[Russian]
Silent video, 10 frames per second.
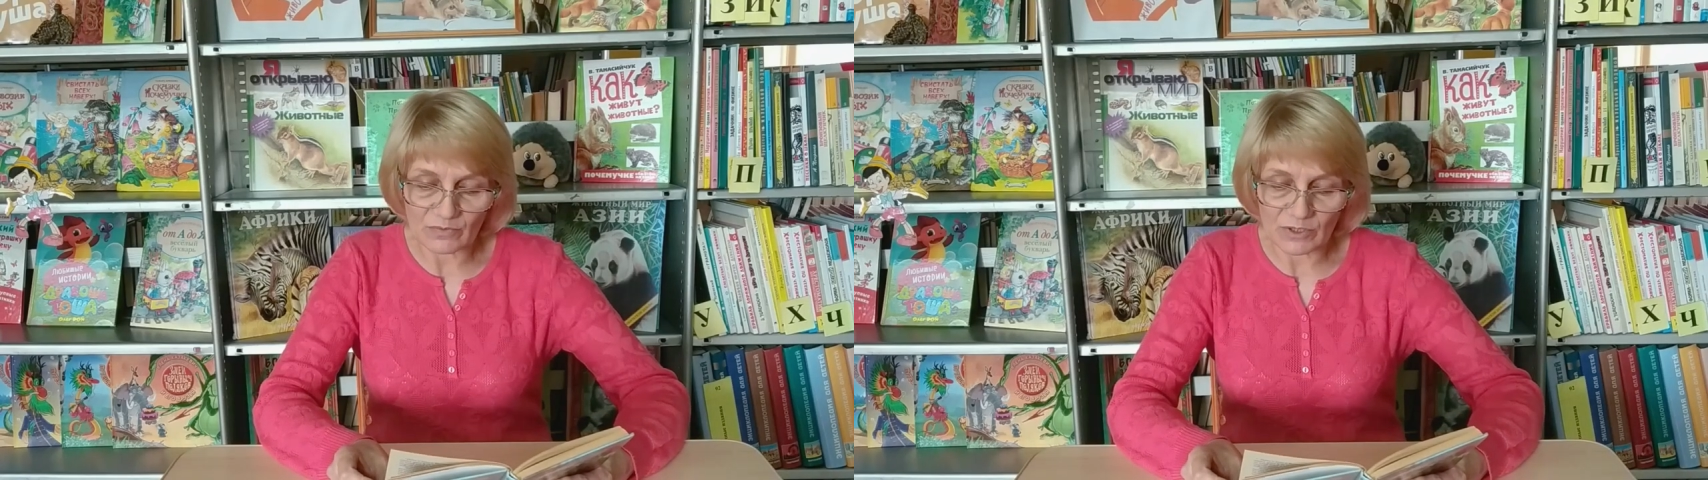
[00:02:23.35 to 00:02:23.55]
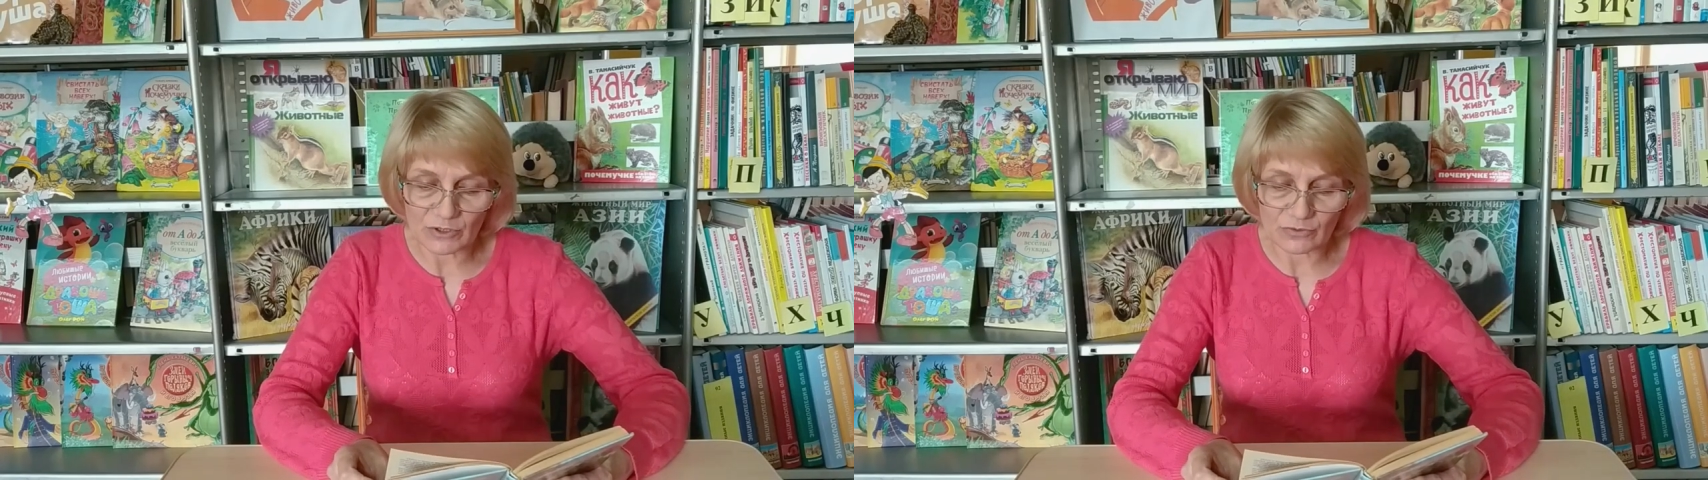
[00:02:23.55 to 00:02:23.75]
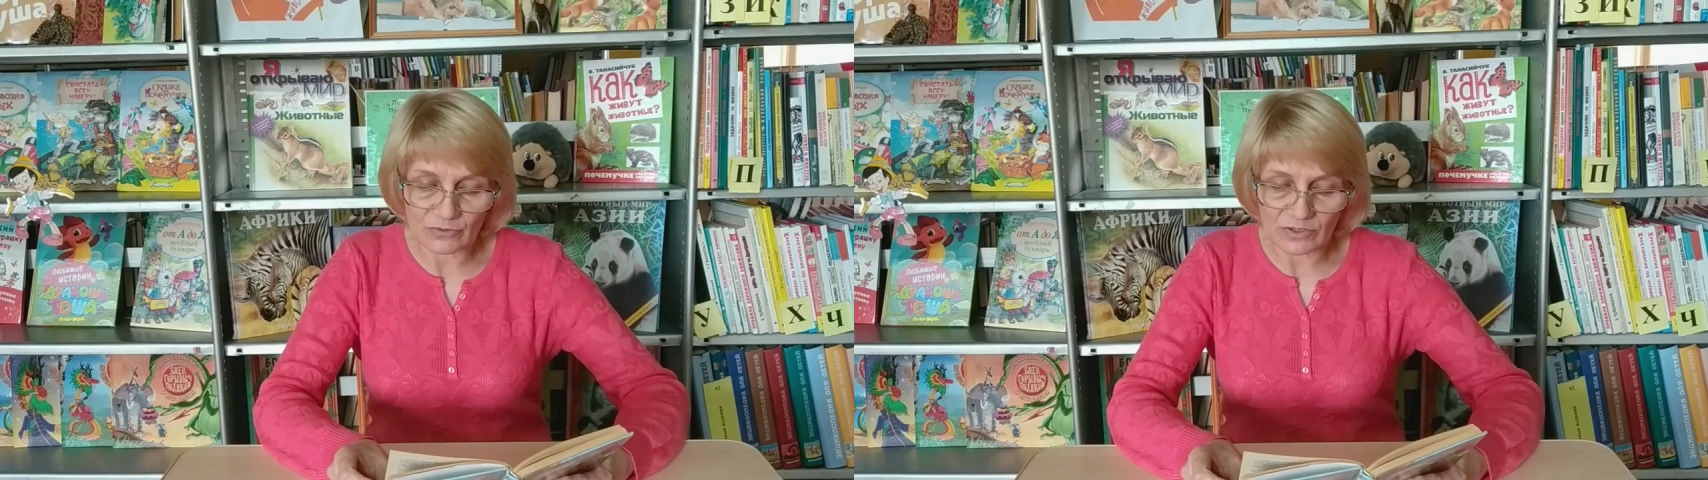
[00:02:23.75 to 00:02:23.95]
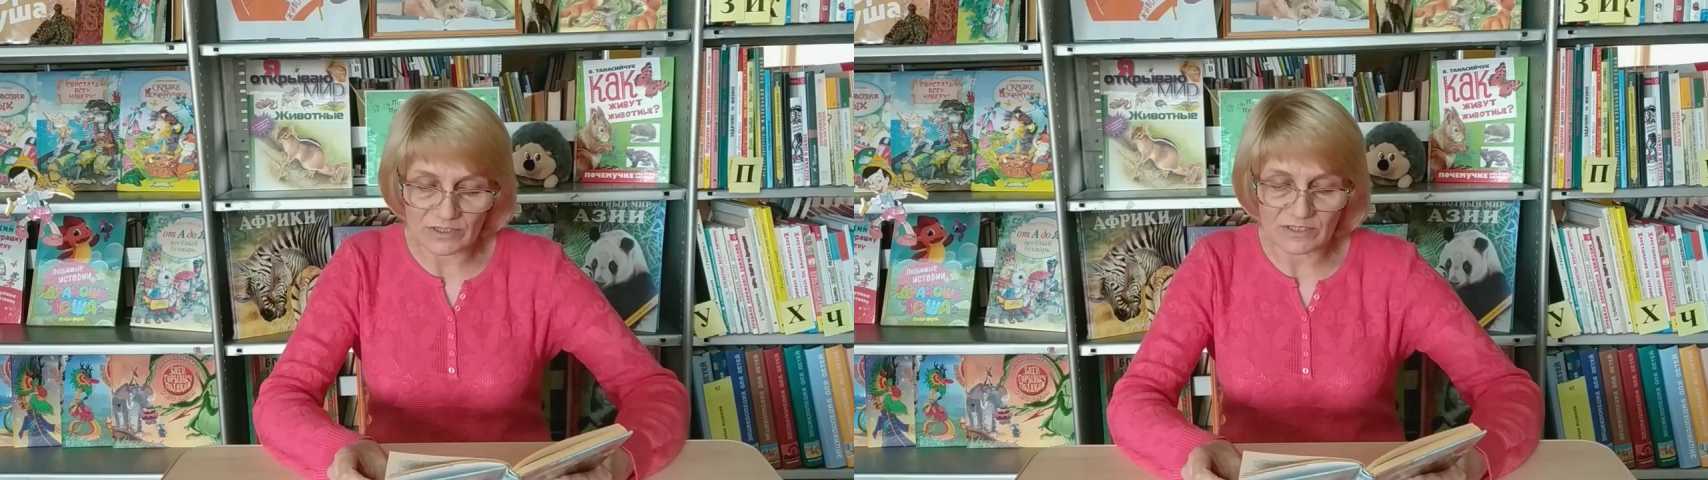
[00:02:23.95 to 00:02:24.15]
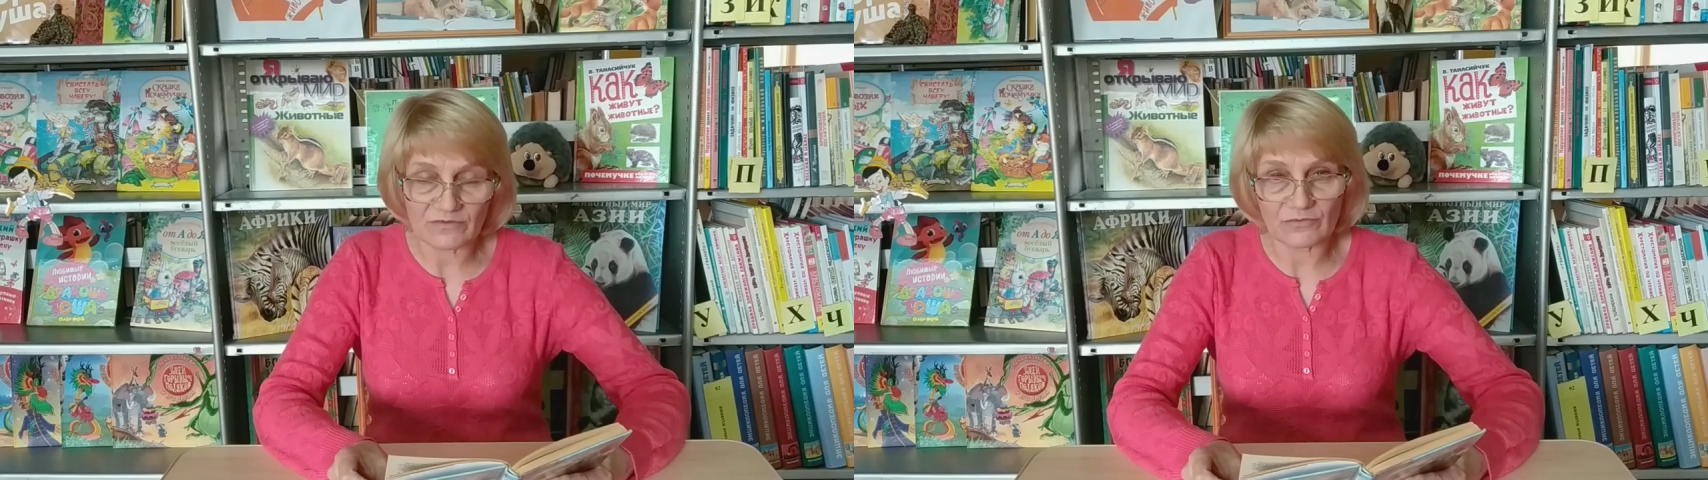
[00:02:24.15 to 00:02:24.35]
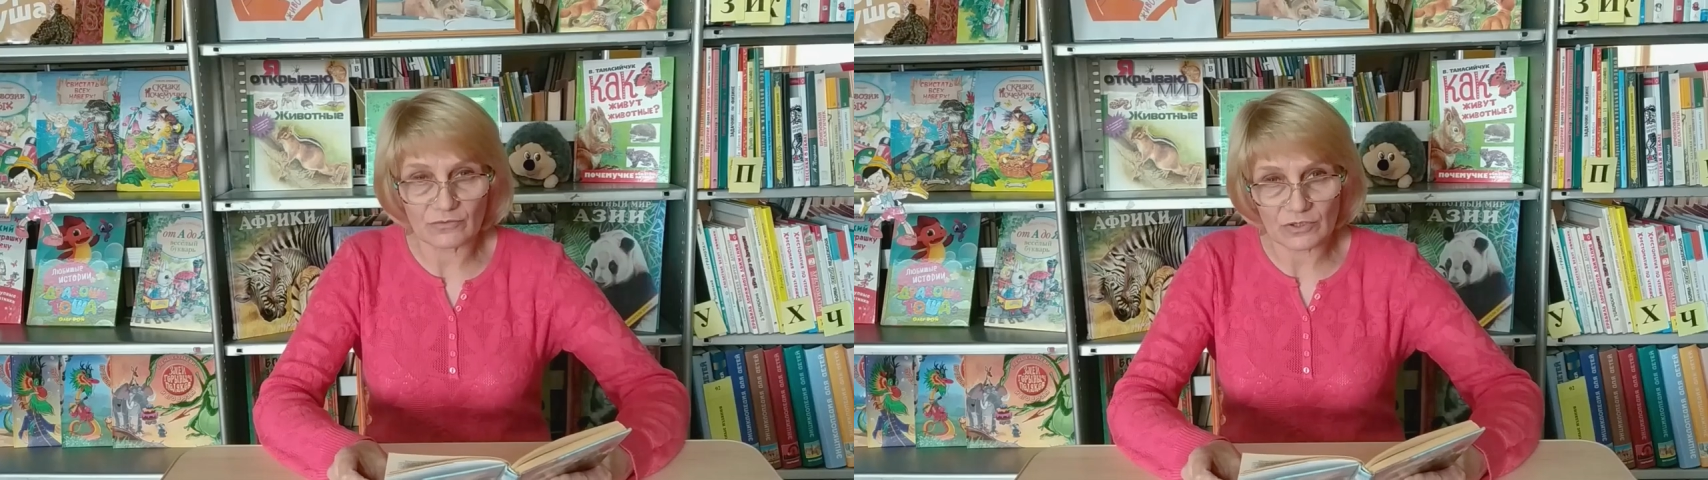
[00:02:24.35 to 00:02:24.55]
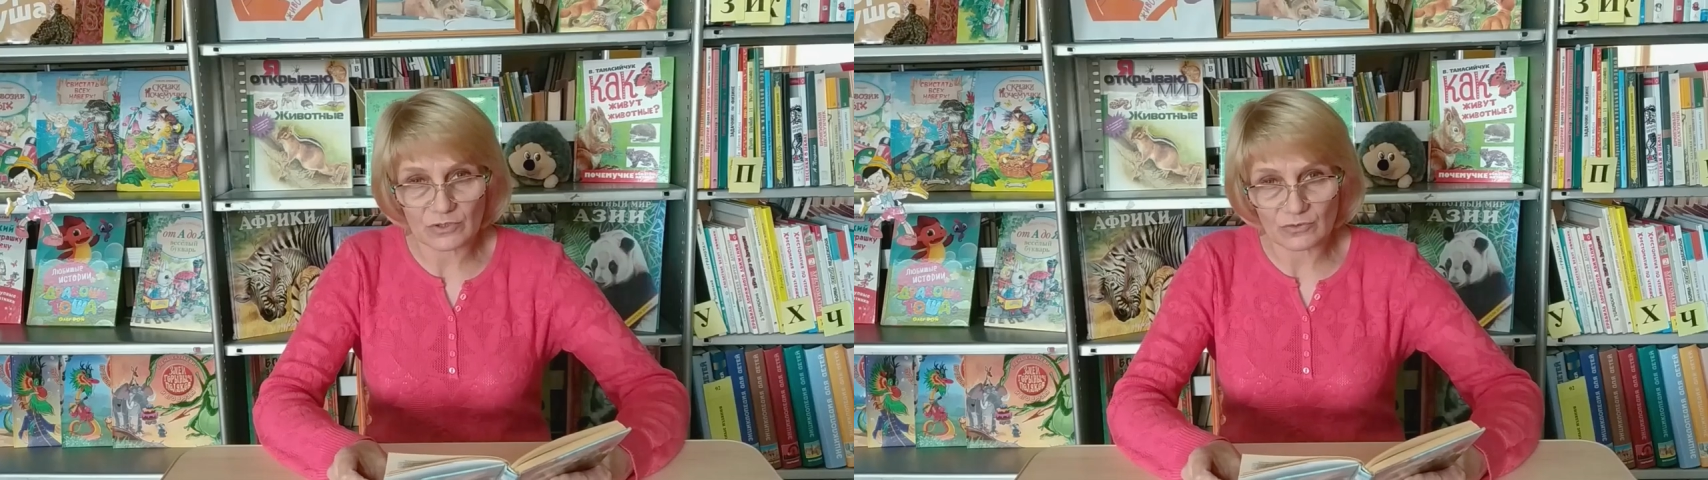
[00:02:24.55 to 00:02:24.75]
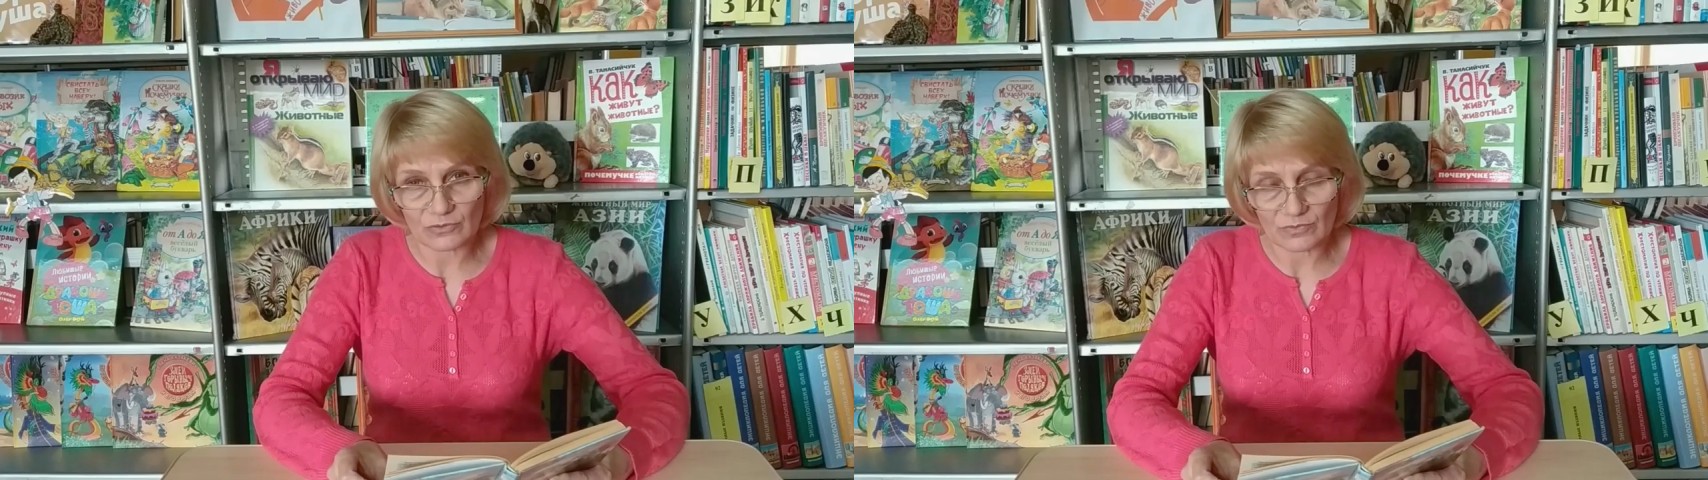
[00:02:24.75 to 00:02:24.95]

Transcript: большую красивую лису,